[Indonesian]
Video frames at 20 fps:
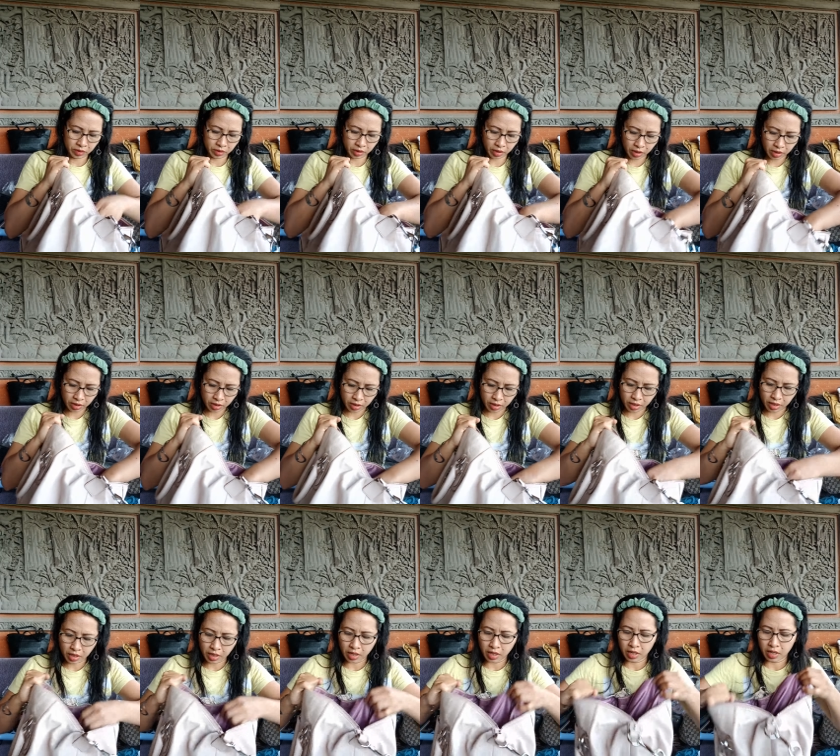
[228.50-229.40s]
kak
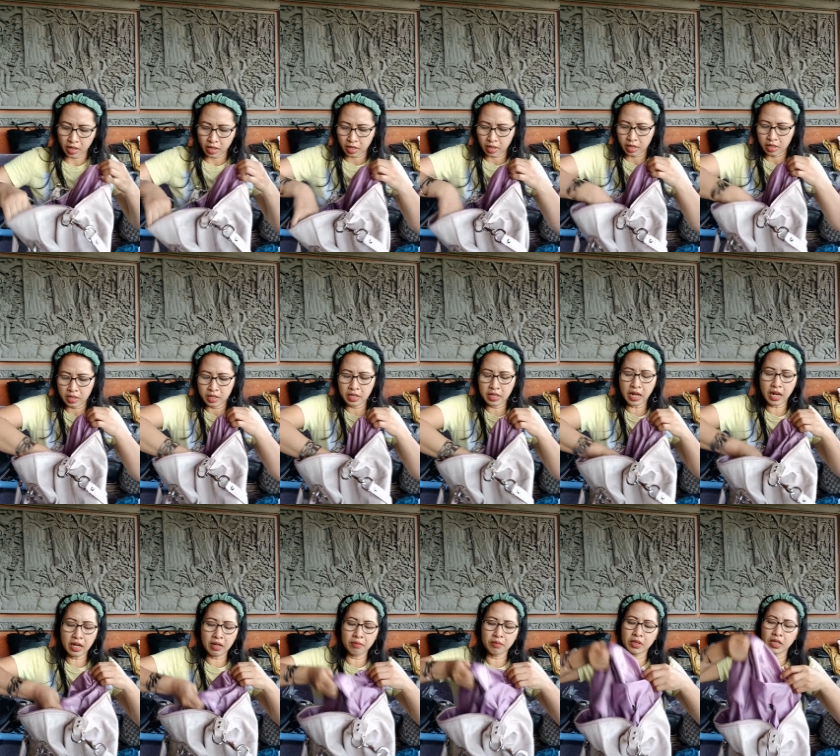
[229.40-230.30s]
di
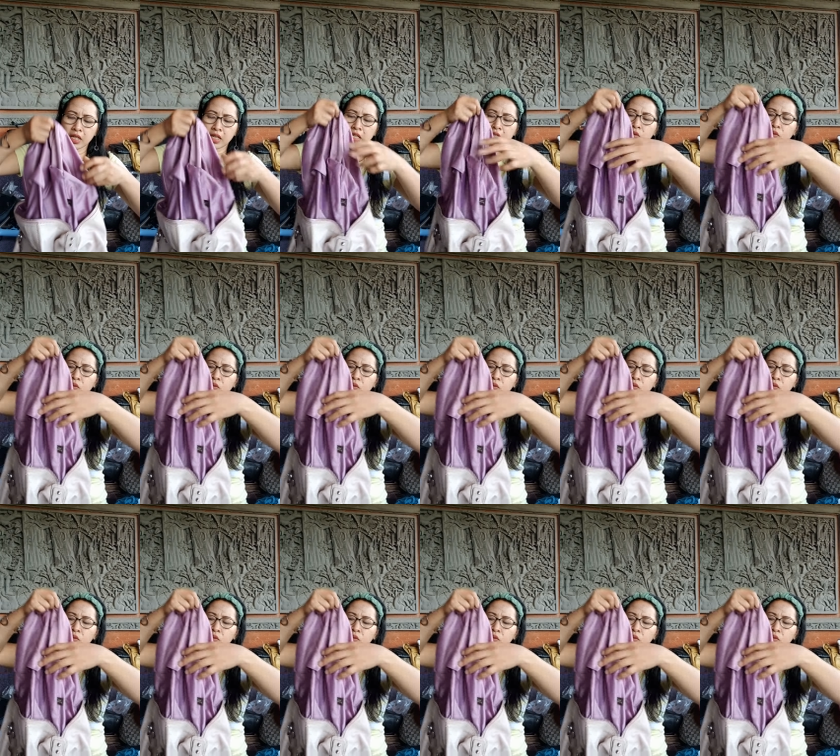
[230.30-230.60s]
dalamnya ini